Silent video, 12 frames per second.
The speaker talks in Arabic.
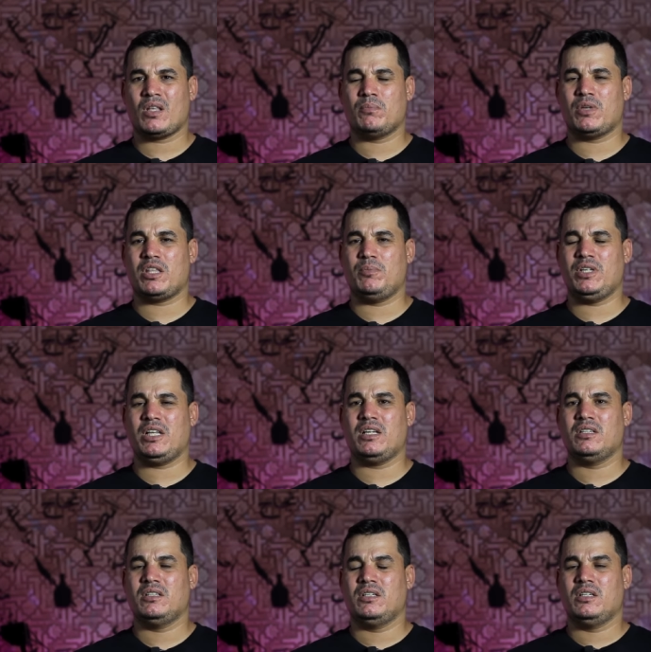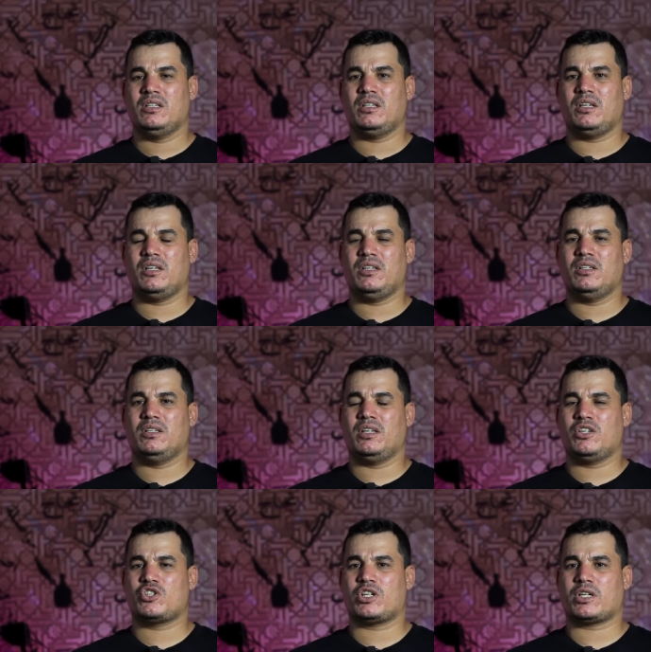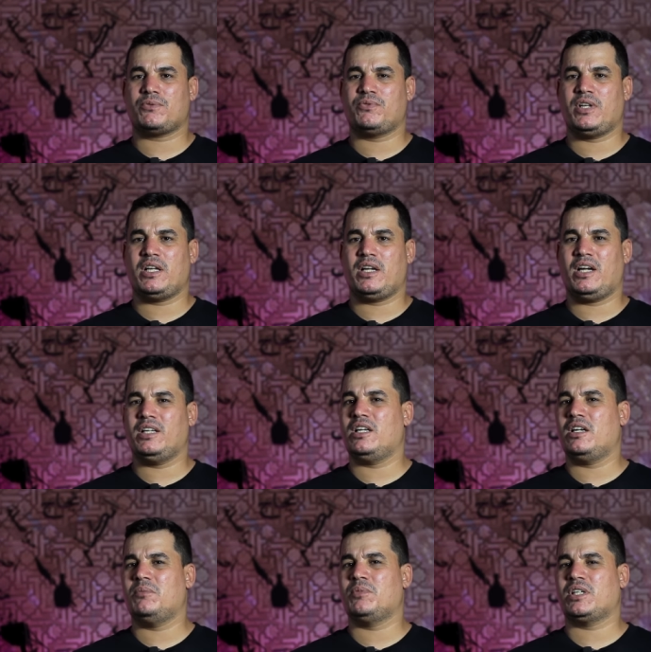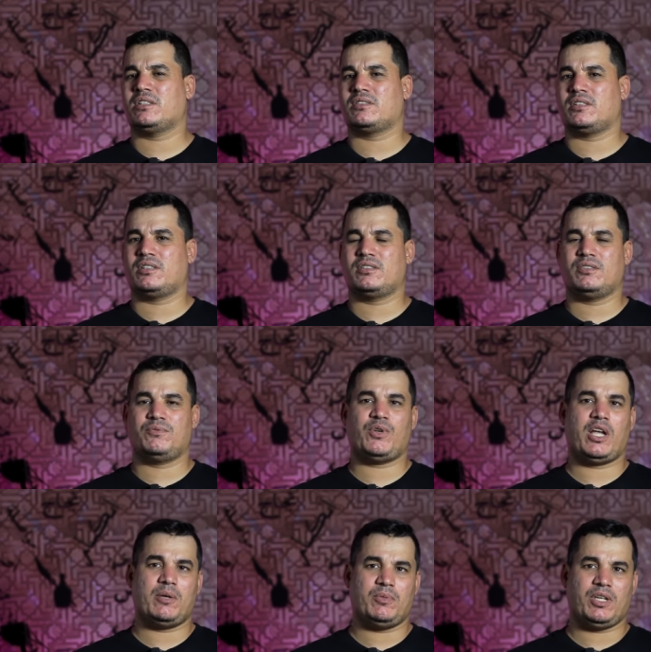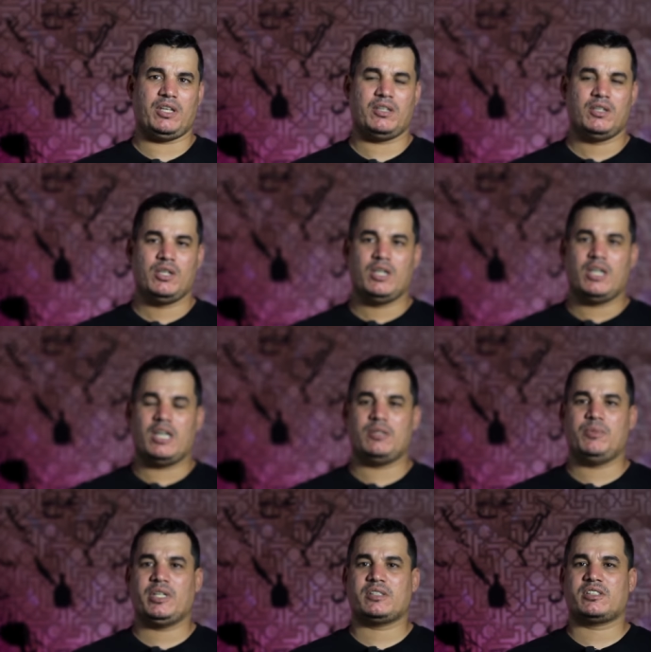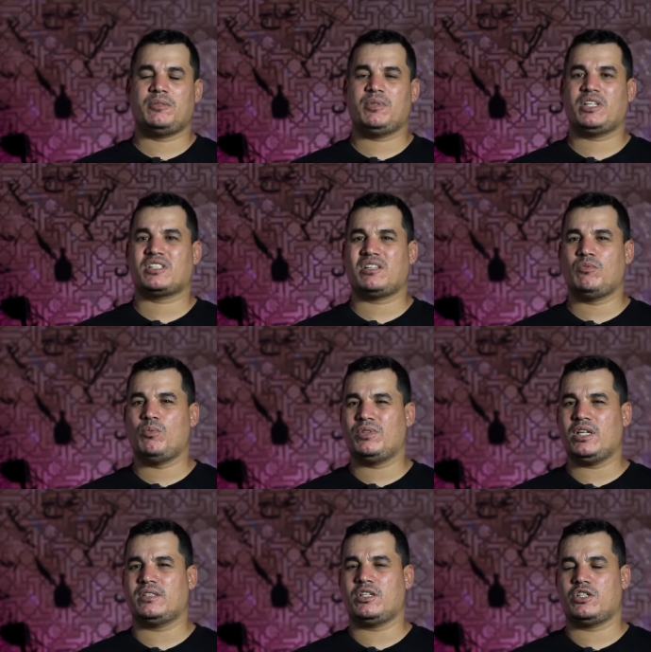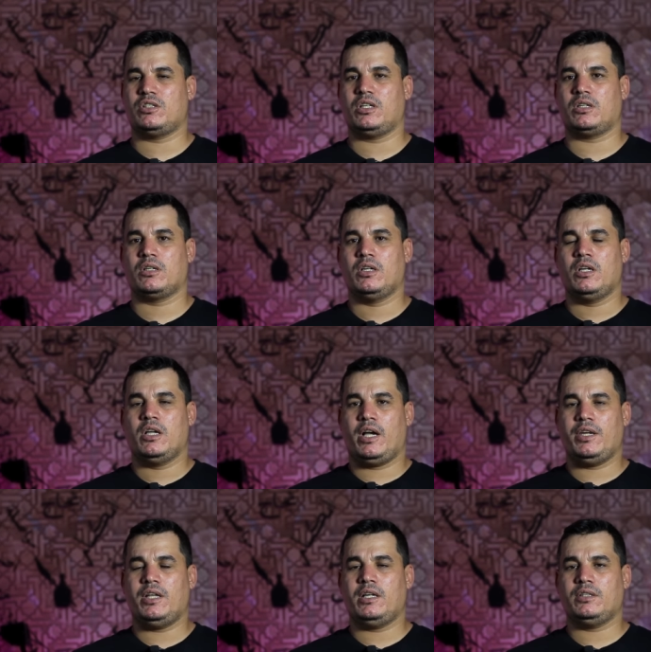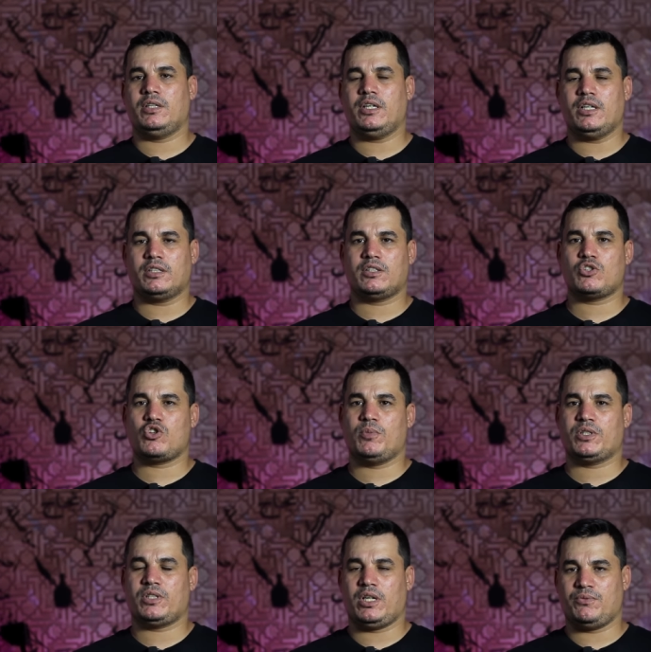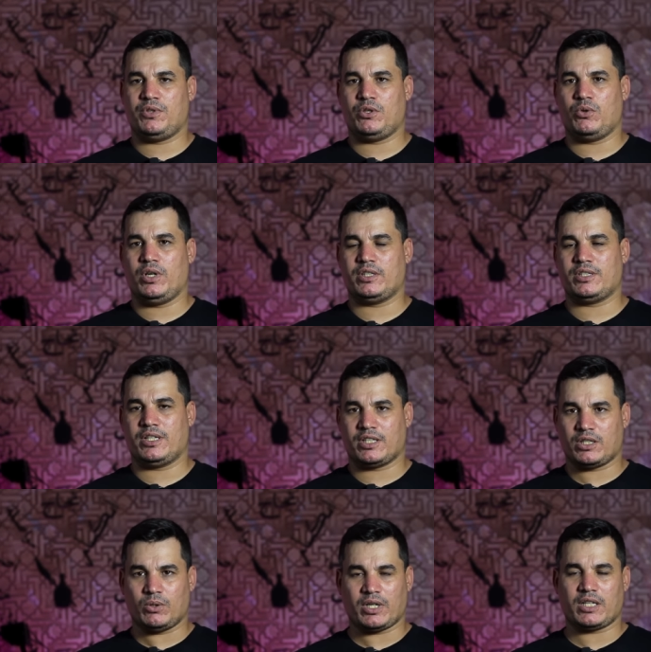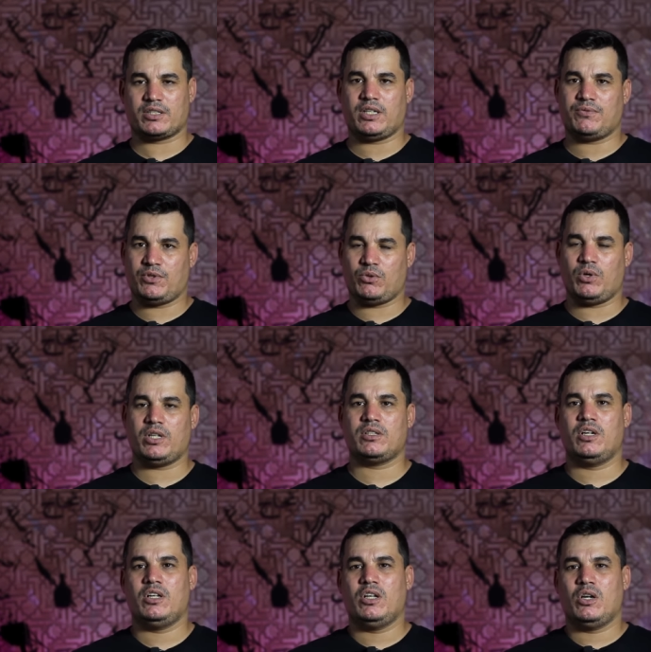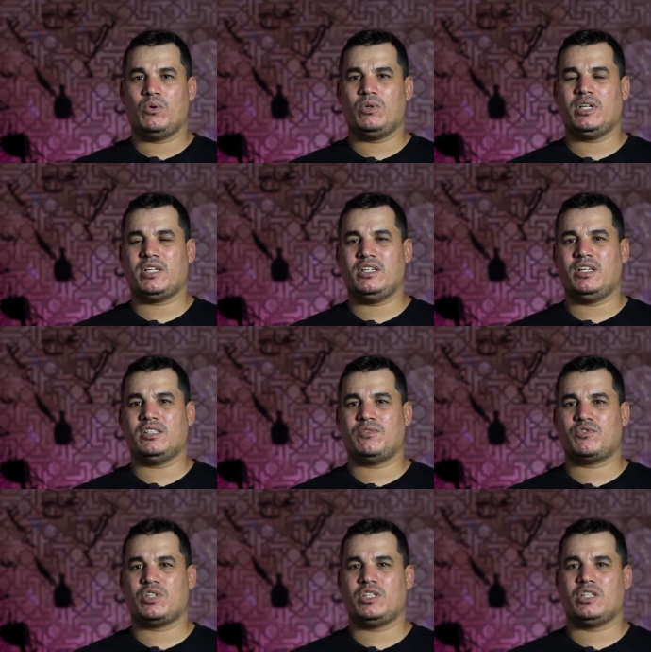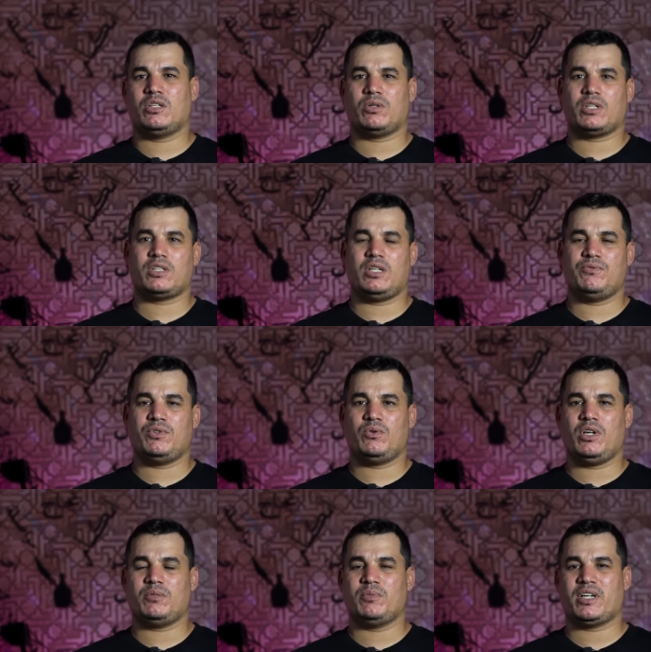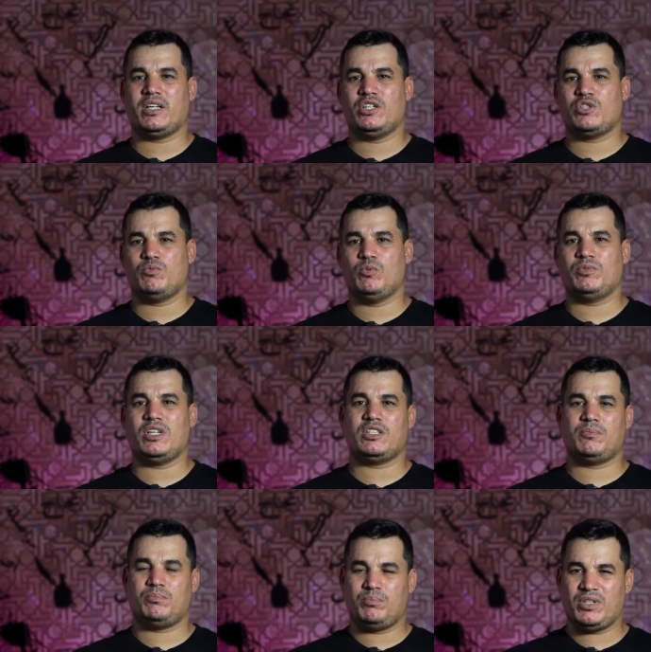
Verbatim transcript: ماذا بينا يشرفنا على منصة فهمني هذه منصة منصة ممتازة جدا احنا درنا تجربة الفيديوهات يعني دورات تاع فيديوهات ولكن للأسف الشديد الدورات تاع الفيديوهات ما كانتش ممتازة